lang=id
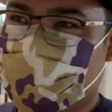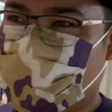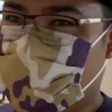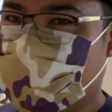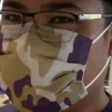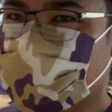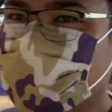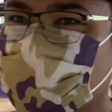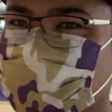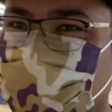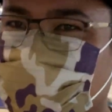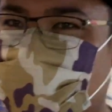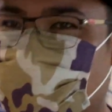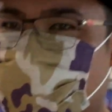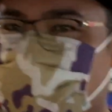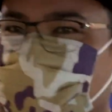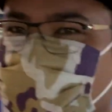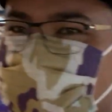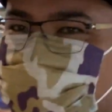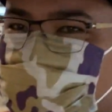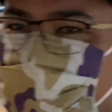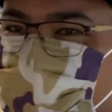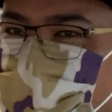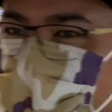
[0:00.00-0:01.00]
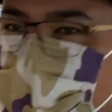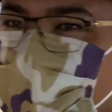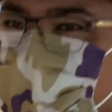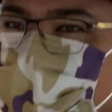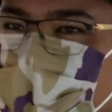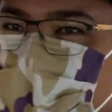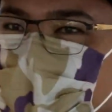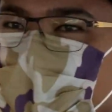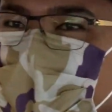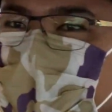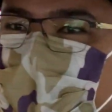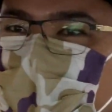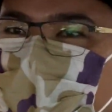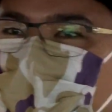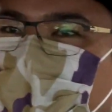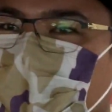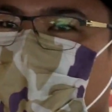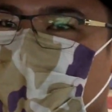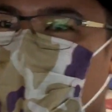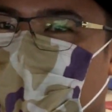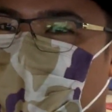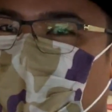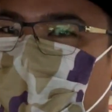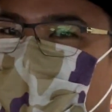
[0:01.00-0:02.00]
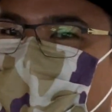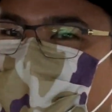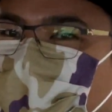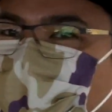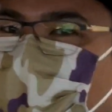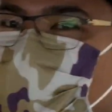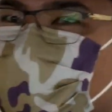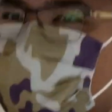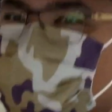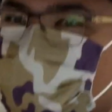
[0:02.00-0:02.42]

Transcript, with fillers: Malindo sudah di rebrand. Nah,